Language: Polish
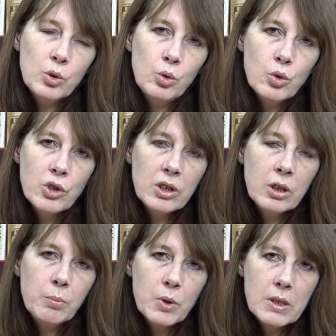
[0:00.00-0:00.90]

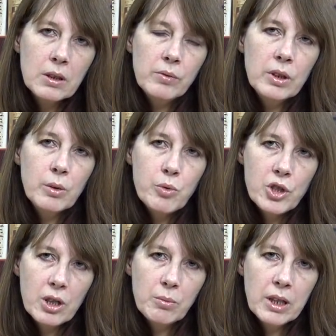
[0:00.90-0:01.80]
dużych, pozytywnych
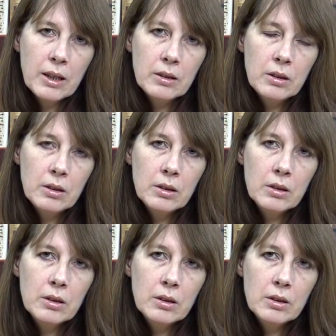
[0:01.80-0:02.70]
przemian
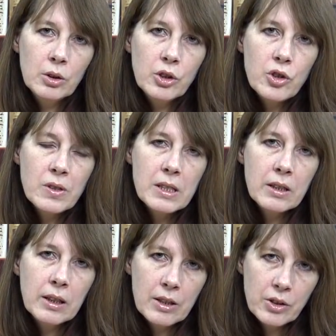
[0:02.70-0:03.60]

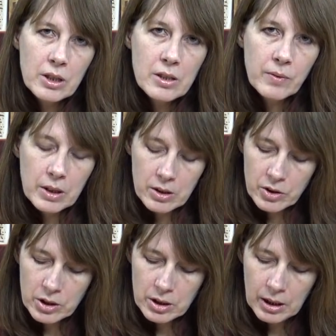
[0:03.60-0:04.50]
dotyczących każdej sfery
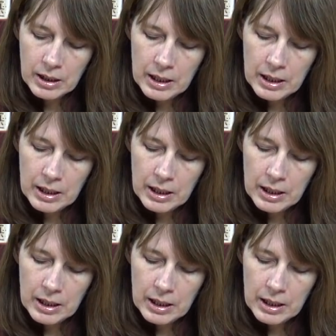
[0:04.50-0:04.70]
życia.